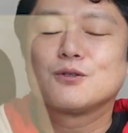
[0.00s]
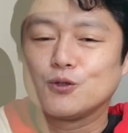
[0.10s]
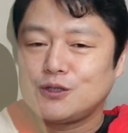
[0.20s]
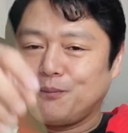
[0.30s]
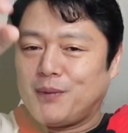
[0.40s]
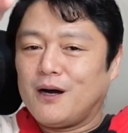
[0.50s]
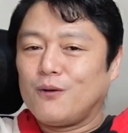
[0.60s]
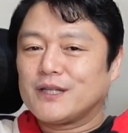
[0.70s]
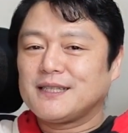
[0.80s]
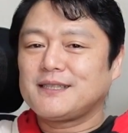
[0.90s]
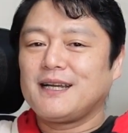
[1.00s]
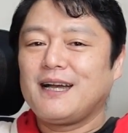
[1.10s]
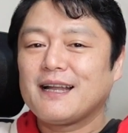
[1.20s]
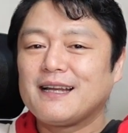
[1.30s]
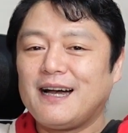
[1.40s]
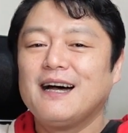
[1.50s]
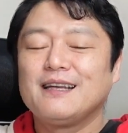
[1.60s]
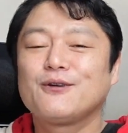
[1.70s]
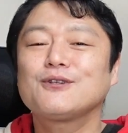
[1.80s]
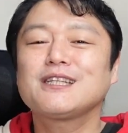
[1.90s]
そしてパワーを出したあなた。あ、
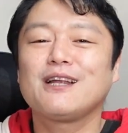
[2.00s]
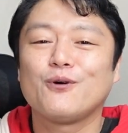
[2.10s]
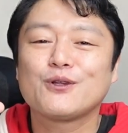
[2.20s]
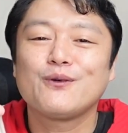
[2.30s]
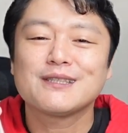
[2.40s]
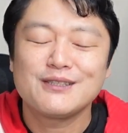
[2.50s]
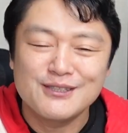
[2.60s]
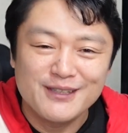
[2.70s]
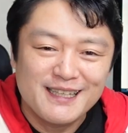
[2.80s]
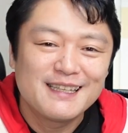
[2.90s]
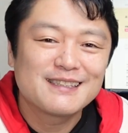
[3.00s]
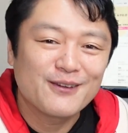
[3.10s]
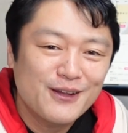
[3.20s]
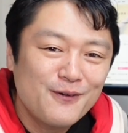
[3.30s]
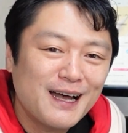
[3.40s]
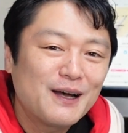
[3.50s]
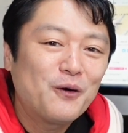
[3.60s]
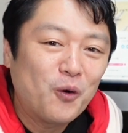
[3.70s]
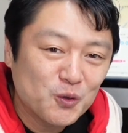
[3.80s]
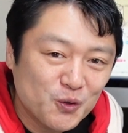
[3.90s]
よろしければお手合わせ一緒に。それでは、
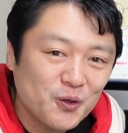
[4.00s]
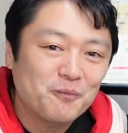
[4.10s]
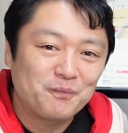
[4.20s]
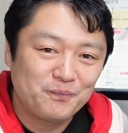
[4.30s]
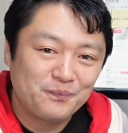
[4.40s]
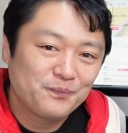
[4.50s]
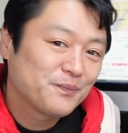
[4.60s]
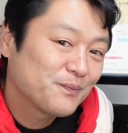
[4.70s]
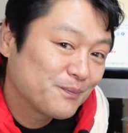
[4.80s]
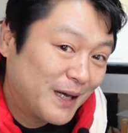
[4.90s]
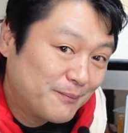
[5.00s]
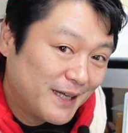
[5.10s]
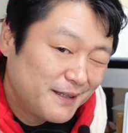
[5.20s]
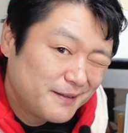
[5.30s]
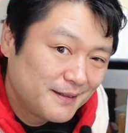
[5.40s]
本当のバイバイ。